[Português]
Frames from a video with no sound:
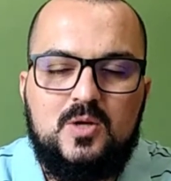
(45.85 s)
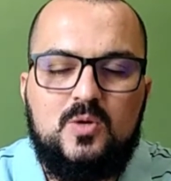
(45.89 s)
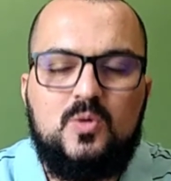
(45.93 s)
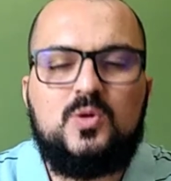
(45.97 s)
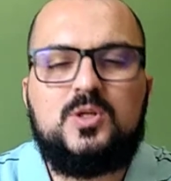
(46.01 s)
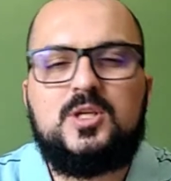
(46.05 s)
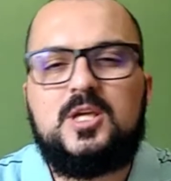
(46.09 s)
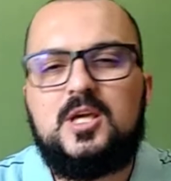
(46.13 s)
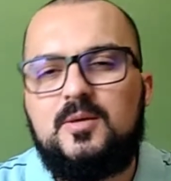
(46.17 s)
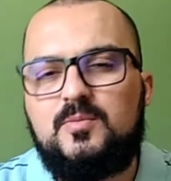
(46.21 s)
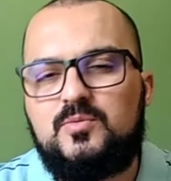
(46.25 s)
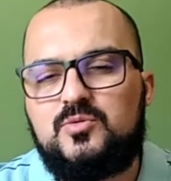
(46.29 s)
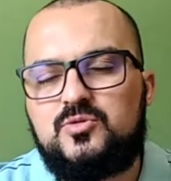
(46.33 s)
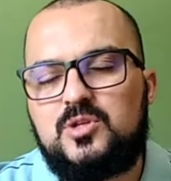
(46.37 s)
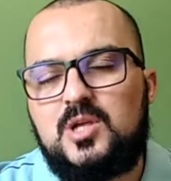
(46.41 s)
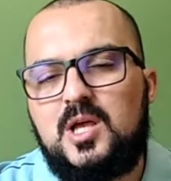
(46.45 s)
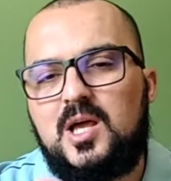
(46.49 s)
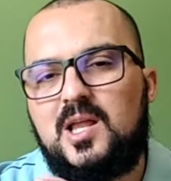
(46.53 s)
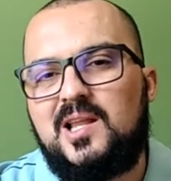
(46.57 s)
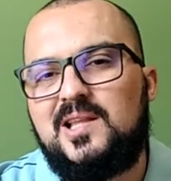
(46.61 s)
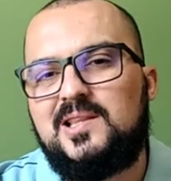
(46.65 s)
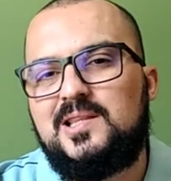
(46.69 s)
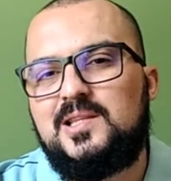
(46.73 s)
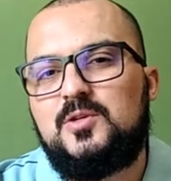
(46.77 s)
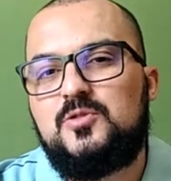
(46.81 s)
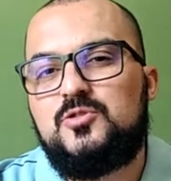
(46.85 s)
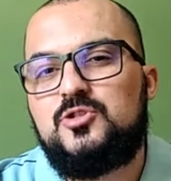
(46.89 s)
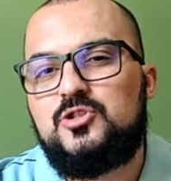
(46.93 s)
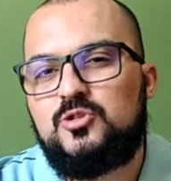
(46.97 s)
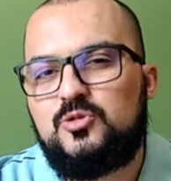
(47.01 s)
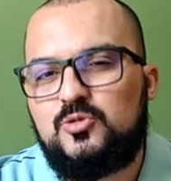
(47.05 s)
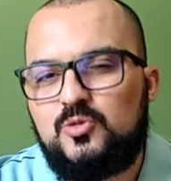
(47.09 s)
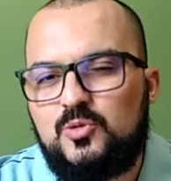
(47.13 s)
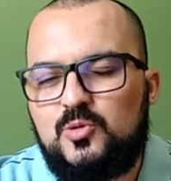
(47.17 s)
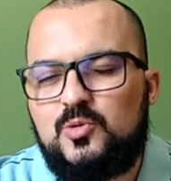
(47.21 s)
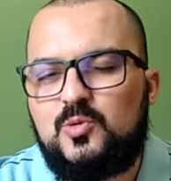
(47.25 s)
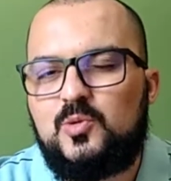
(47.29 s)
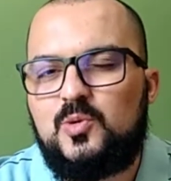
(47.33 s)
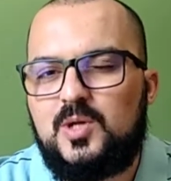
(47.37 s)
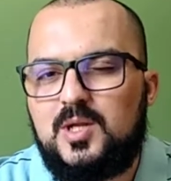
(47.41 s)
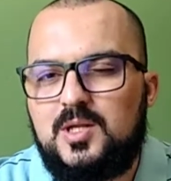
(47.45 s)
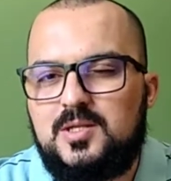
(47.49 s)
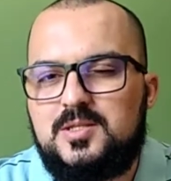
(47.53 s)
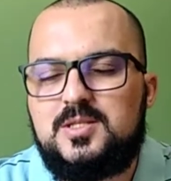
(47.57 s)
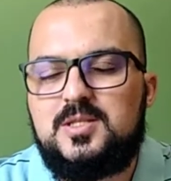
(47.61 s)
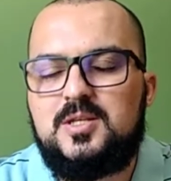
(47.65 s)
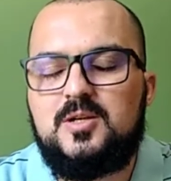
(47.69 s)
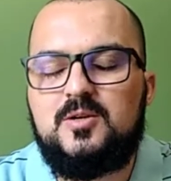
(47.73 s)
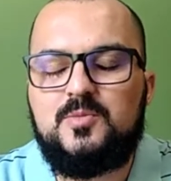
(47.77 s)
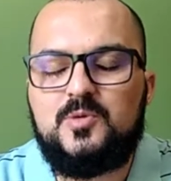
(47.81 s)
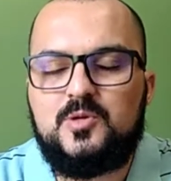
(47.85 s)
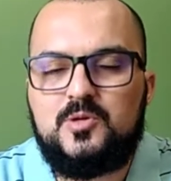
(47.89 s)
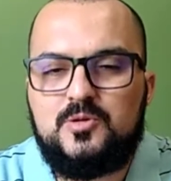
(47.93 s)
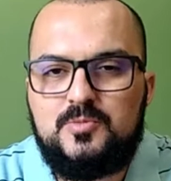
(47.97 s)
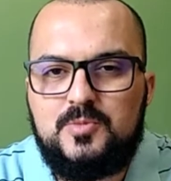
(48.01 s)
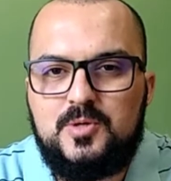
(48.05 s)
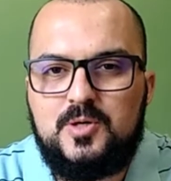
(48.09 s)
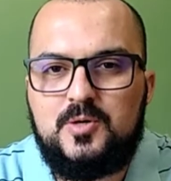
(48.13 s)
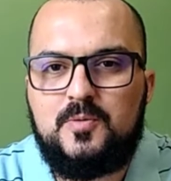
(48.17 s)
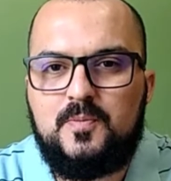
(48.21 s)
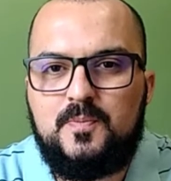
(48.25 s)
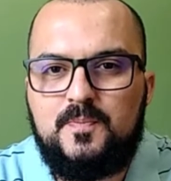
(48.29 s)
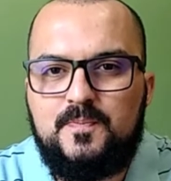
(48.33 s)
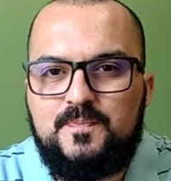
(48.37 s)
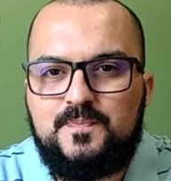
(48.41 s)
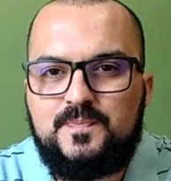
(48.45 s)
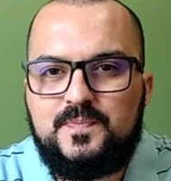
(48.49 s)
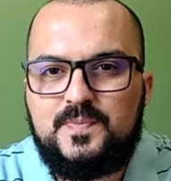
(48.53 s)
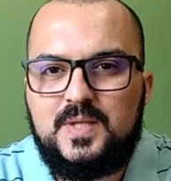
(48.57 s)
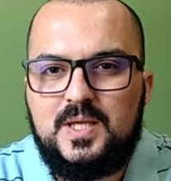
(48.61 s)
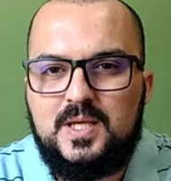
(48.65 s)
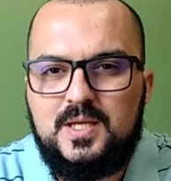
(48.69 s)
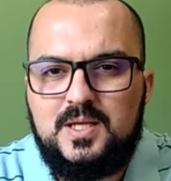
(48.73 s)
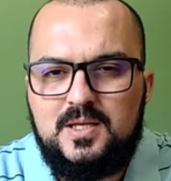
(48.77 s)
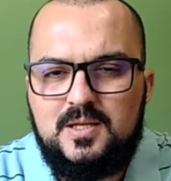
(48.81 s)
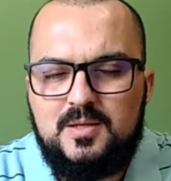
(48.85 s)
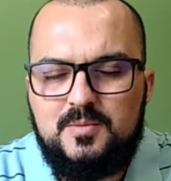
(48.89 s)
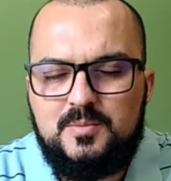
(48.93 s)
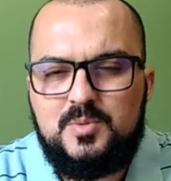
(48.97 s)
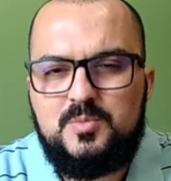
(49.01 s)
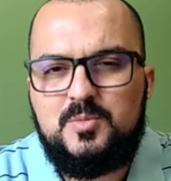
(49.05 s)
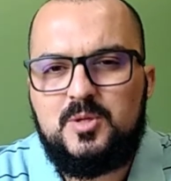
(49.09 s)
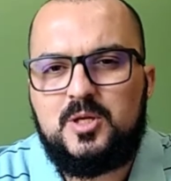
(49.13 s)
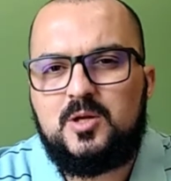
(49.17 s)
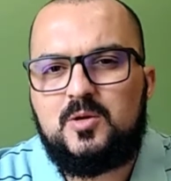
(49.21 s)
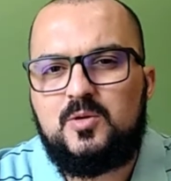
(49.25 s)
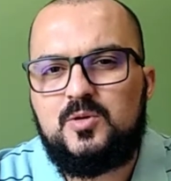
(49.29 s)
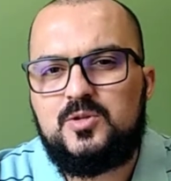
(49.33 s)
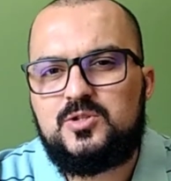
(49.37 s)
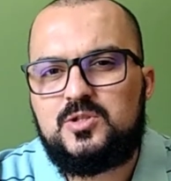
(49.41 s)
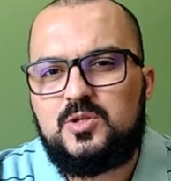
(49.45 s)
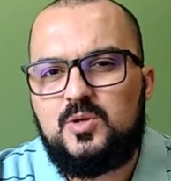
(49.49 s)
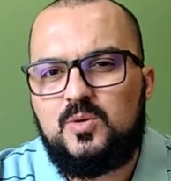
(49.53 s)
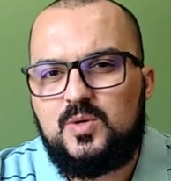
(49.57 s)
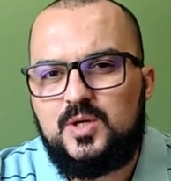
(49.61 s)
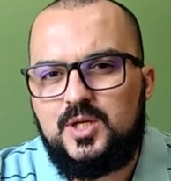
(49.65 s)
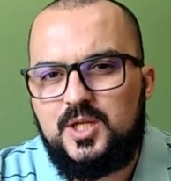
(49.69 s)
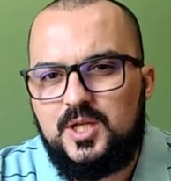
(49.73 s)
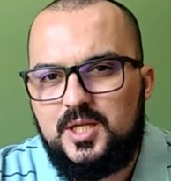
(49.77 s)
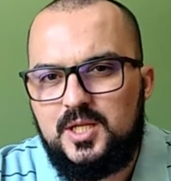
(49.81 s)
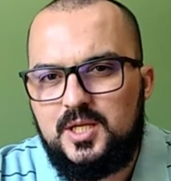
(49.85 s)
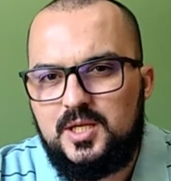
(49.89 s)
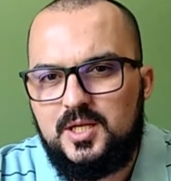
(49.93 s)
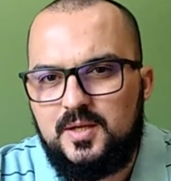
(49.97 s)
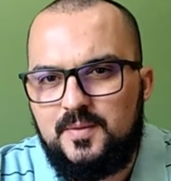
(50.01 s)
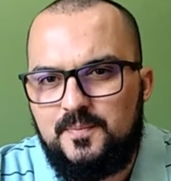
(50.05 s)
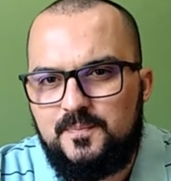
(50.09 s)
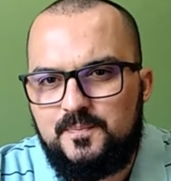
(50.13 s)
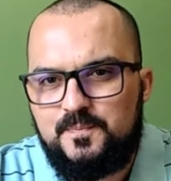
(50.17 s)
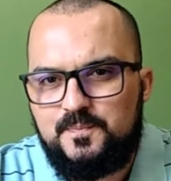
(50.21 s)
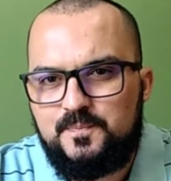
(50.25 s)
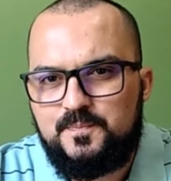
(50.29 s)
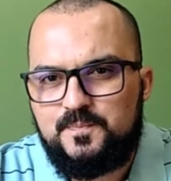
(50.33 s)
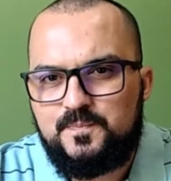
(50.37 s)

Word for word: O que é buscar a Deus de todo o coração, meu irmão? Primeira coisa que eu queria